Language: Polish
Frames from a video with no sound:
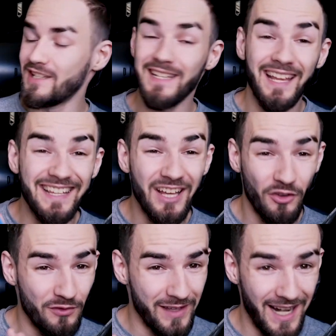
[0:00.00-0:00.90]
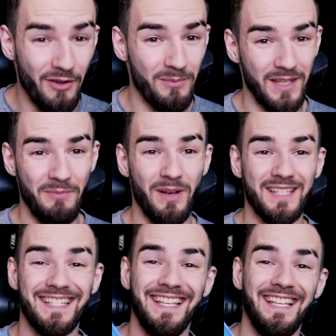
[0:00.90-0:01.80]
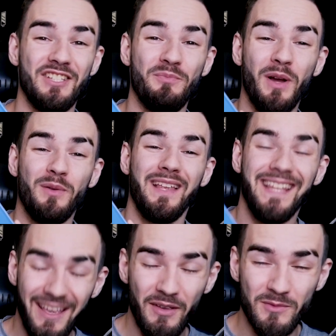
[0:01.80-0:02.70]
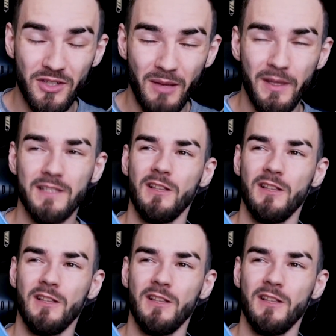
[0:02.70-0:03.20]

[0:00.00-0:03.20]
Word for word: Szczerze, nie otwierałem tej paczki i zupełnie nie wiem, co tam